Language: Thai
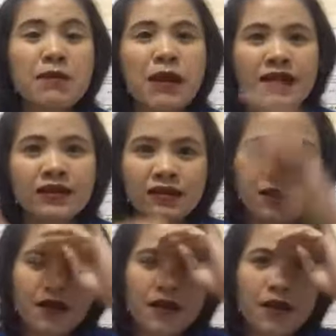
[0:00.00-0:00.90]
มัน
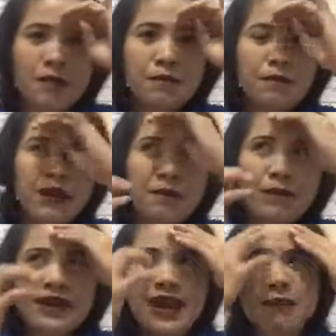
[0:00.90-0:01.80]
มัน
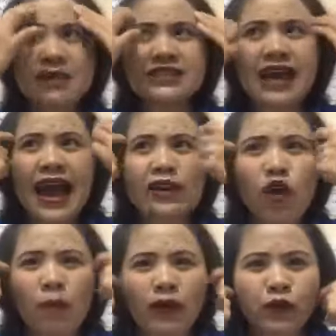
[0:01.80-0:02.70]
เป็นธรรมชาติข
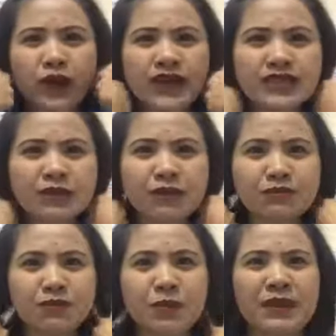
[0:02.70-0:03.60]
องมนุษย์อะที่แบบ
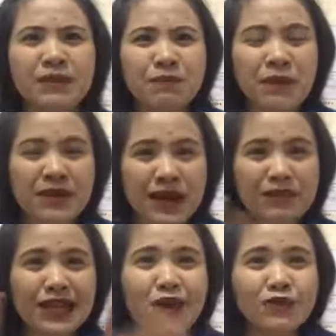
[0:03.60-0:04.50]
มันมันเป็นธรรม
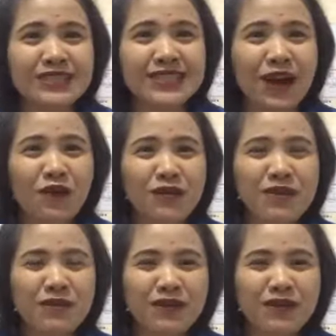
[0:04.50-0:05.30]
ชาติของจิตใจคนที่มัน